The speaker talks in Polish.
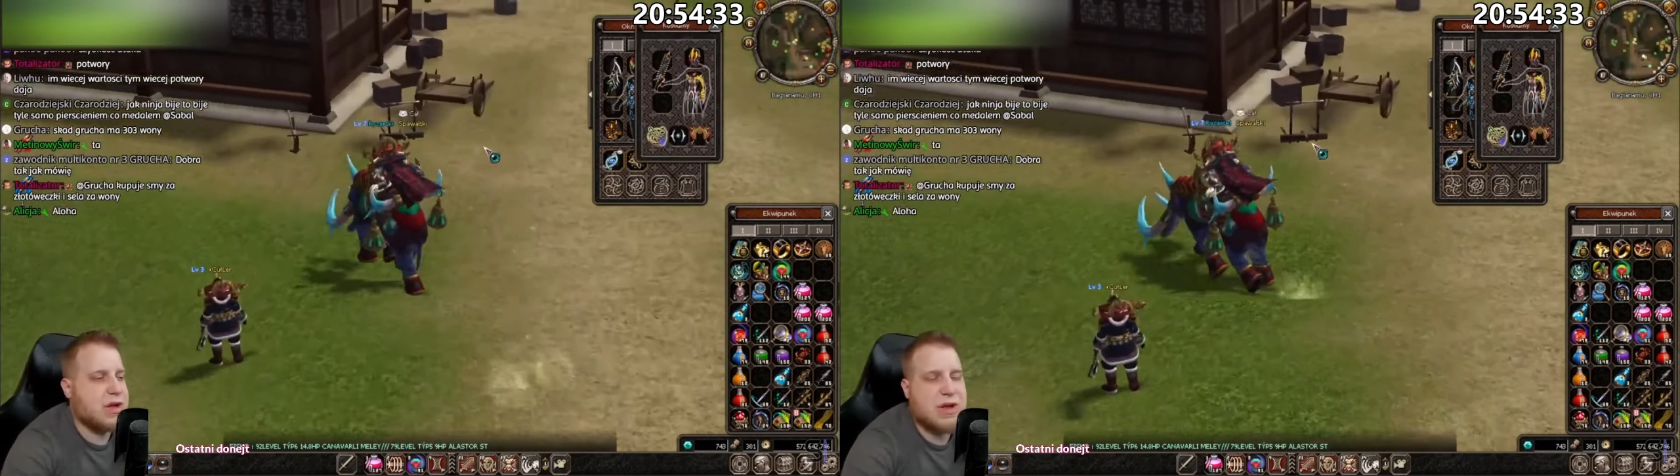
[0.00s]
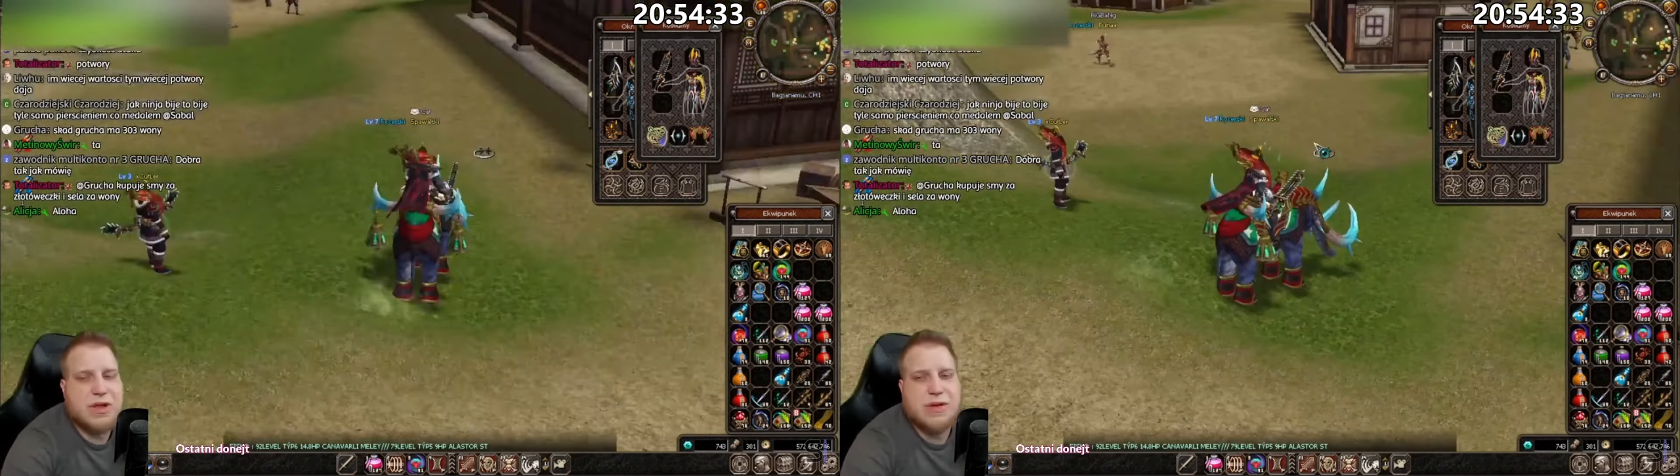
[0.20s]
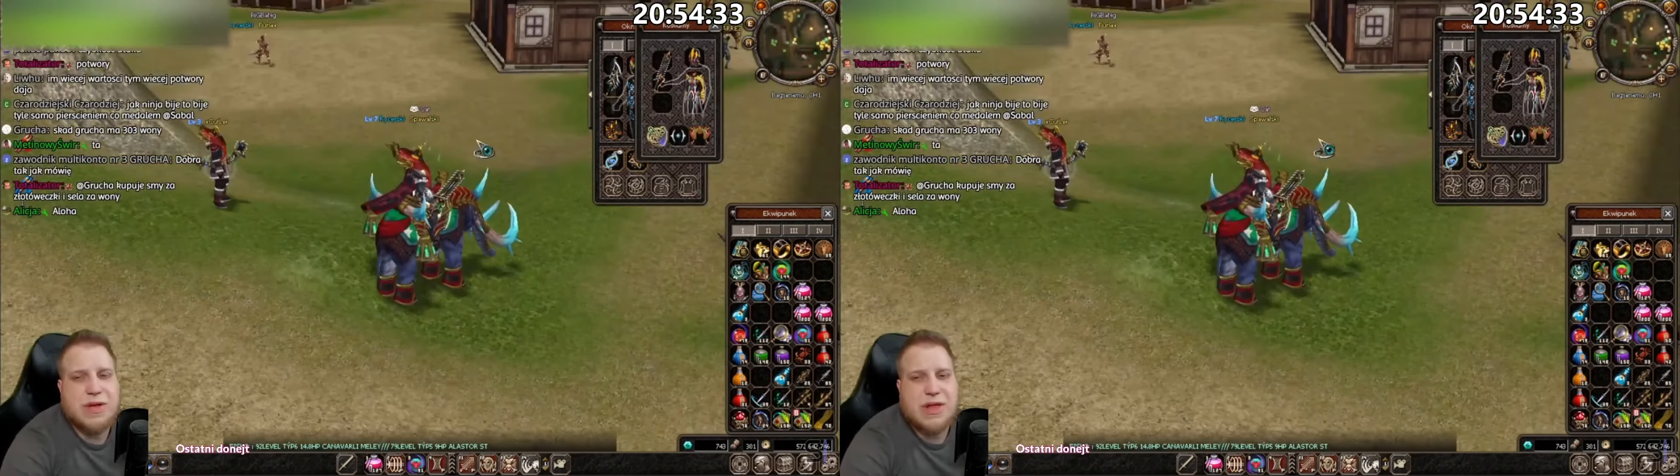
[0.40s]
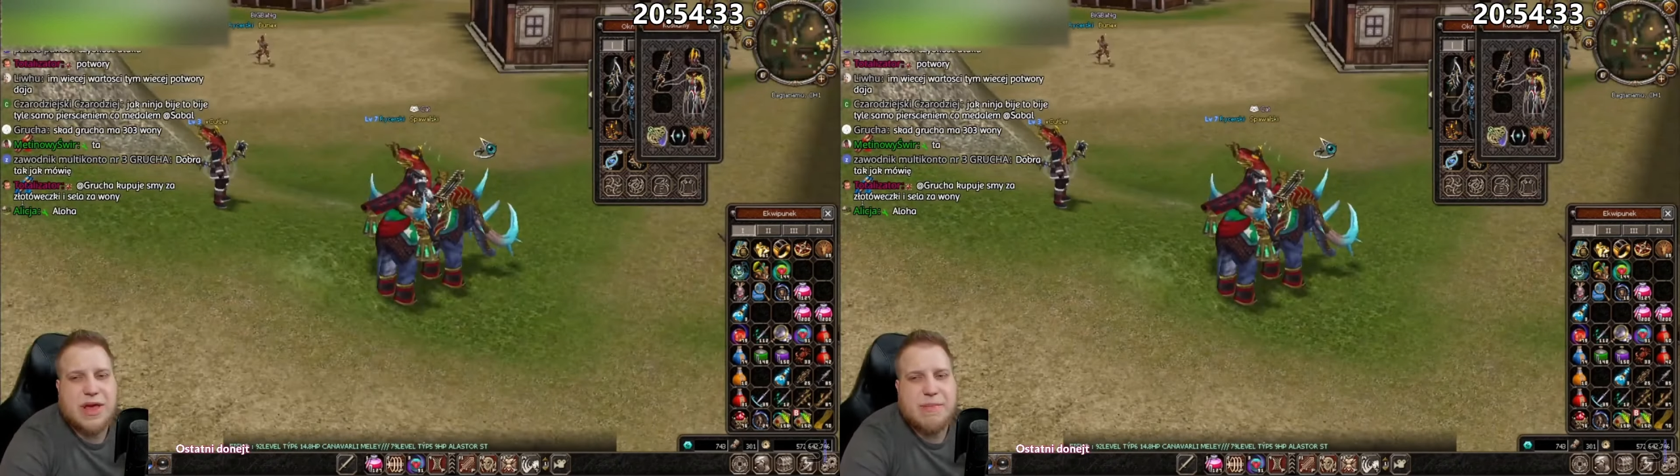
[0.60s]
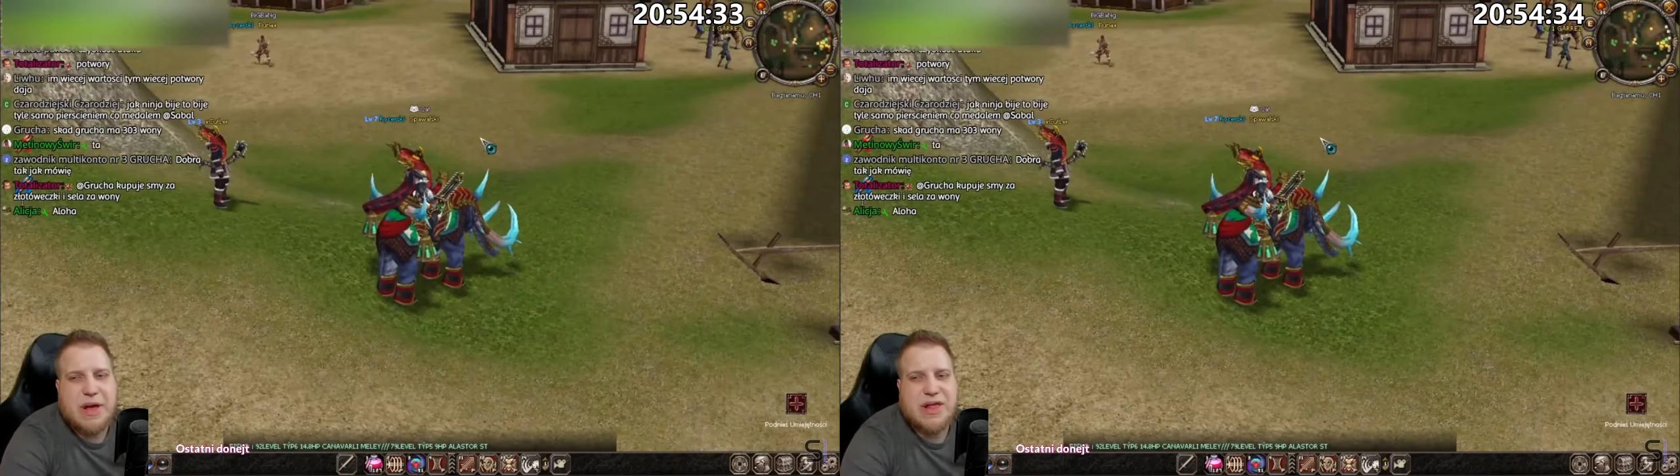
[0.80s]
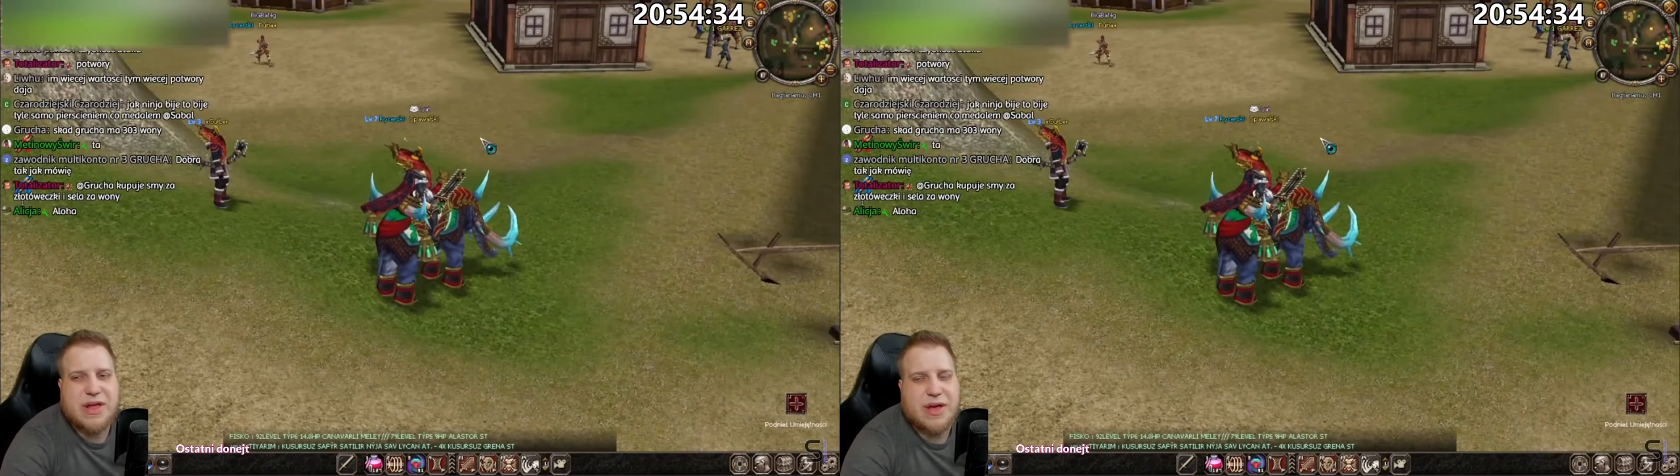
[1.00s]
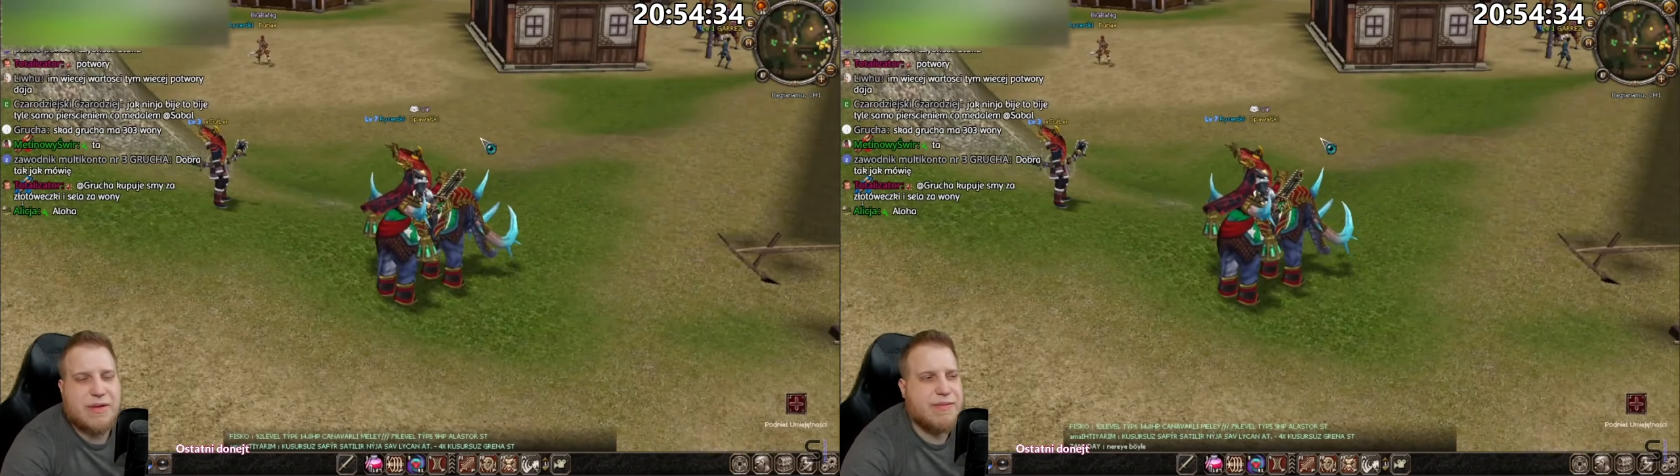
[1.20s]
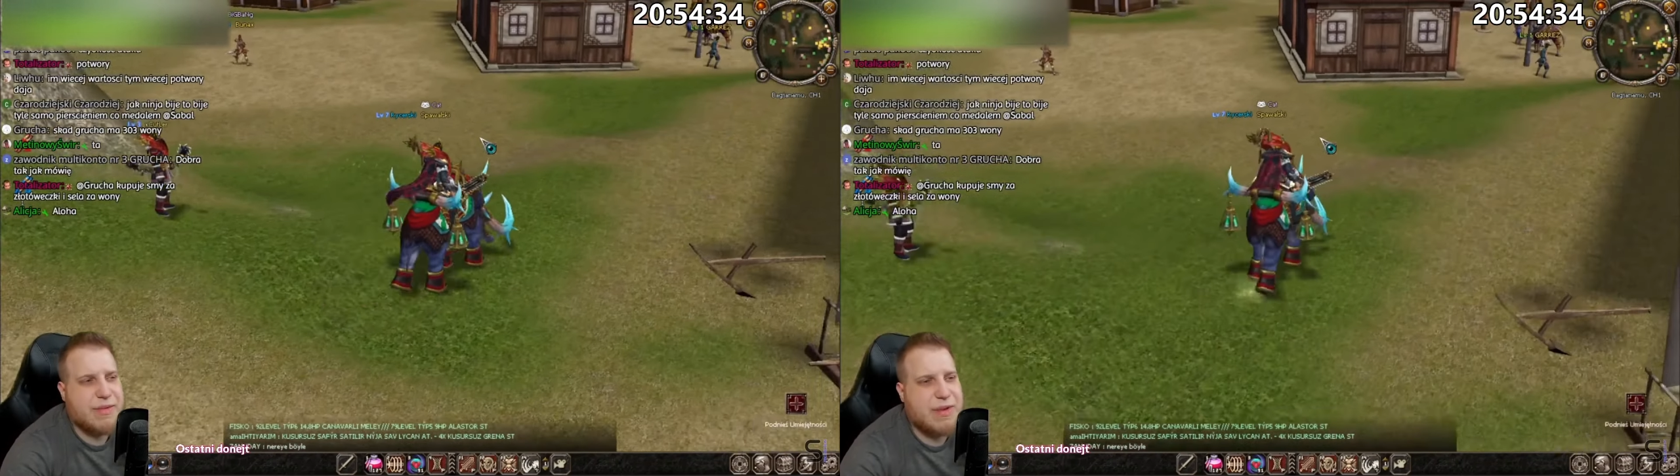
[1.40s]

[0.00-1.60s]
to, ale to nie jest taki must have.